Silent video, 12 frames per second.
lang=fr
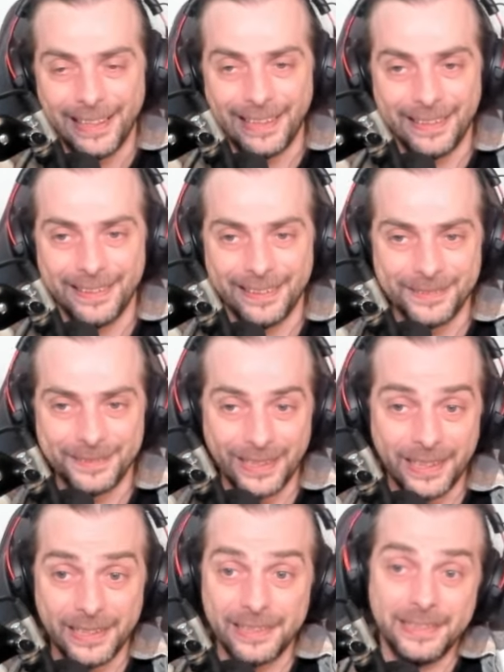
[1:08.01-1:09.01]
Euh,
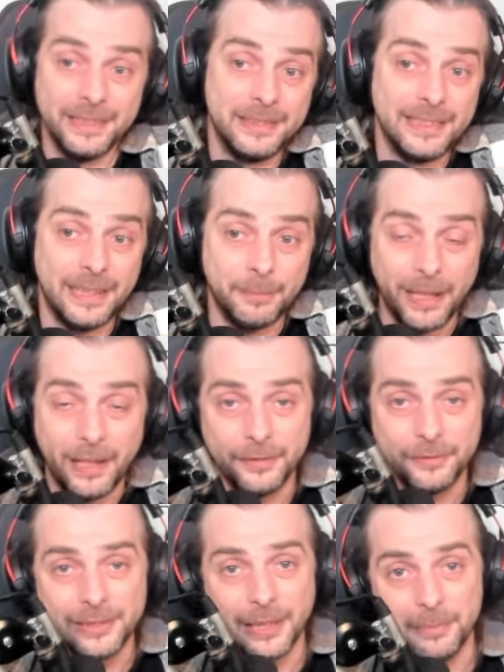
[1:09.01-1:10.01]
voilà, et n'hésitez pas à
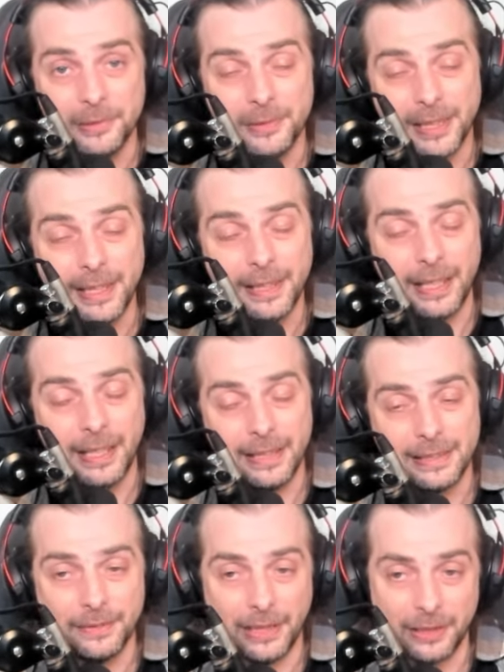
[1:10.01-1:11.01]
vous abonner et à
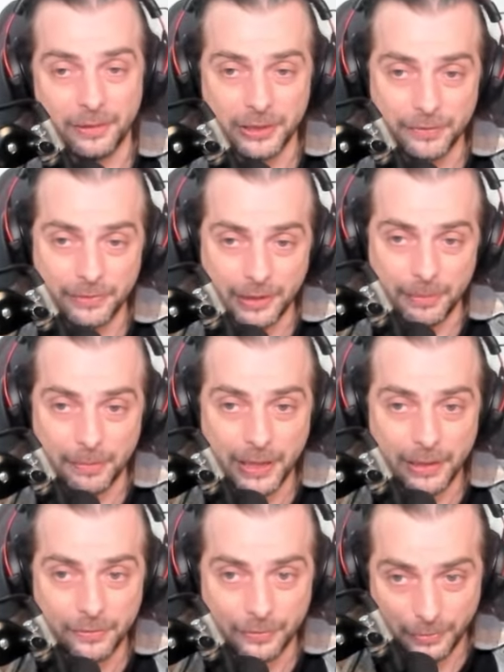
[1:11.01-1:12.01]
activer la cloche si vous aimez bien
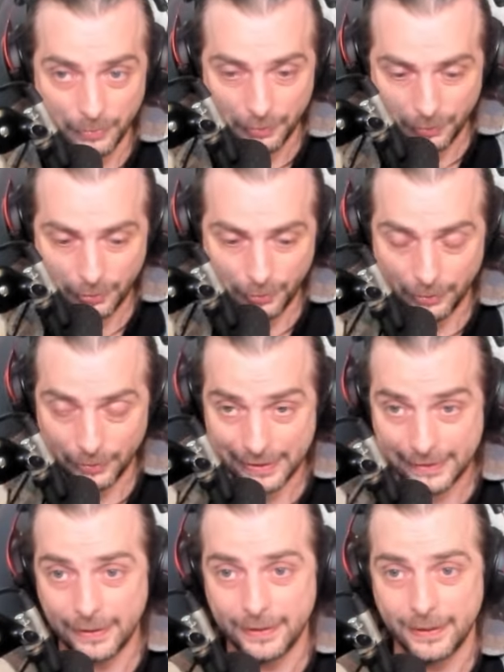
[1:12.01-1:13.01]
le contenu sur
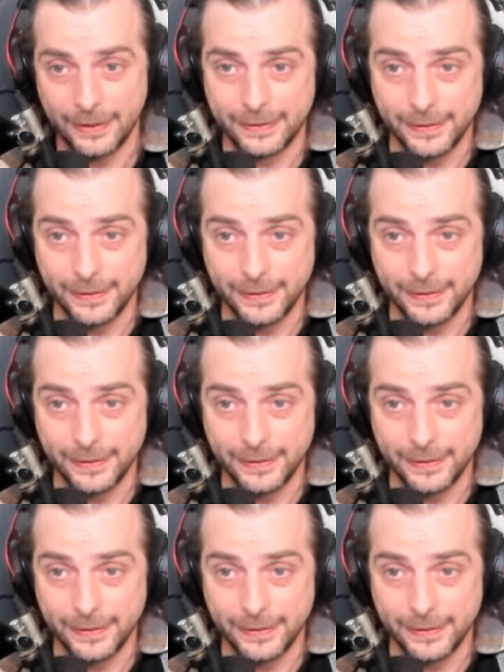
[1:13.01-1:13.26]
cette ds